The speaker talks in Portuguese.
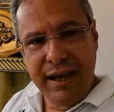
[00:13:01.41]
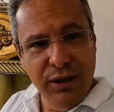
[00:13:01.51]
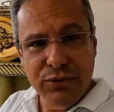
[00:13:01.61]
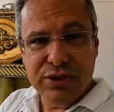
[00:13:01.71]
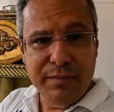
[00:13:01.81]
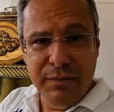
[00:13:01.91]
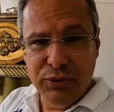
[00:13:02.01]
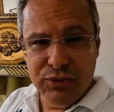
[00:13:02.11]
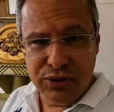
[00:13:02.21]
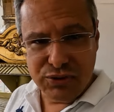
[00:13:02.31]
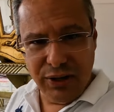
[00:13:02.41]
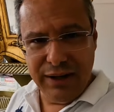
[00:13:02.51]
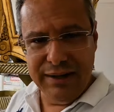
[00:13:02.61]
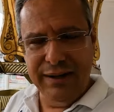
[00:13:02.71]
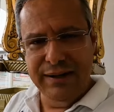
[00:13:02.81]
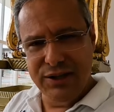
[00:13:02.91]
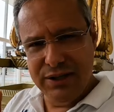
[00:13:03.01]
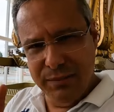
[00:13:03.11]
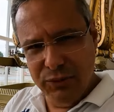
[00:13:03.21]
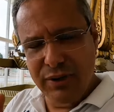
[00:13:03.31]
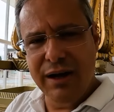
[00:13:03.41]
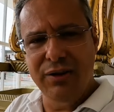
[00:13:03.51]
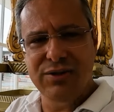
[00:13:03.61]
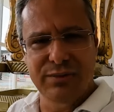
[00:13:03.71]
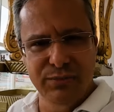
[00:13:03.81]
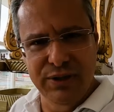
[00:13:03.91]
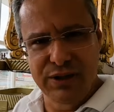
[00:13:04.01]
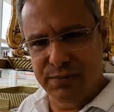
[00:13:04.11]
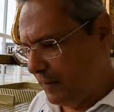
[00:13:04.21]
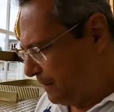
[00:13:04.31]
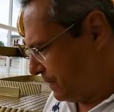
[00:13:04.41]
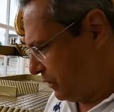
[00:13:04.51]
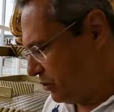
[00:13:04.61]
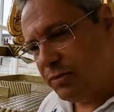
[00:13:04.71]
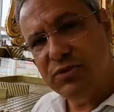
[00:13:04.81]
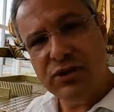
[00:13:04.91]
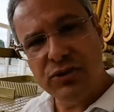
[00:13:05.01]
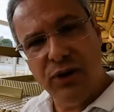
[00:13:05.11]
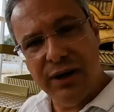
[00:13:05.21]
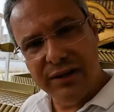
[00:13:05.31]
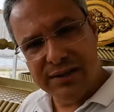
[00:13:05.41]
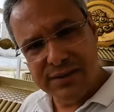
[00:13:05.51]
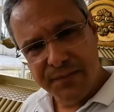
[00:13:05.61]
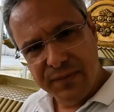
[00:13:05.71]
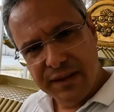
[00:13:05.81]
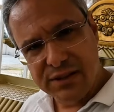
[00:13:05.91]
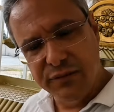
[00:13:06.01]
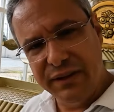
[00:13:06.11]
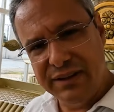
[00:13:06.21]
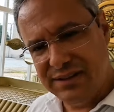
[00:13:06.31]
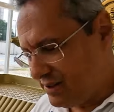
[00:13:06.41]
Eu não sabia muito da história e achei muito legal esse simbolismo. Nós temos as cordas, que são feitas de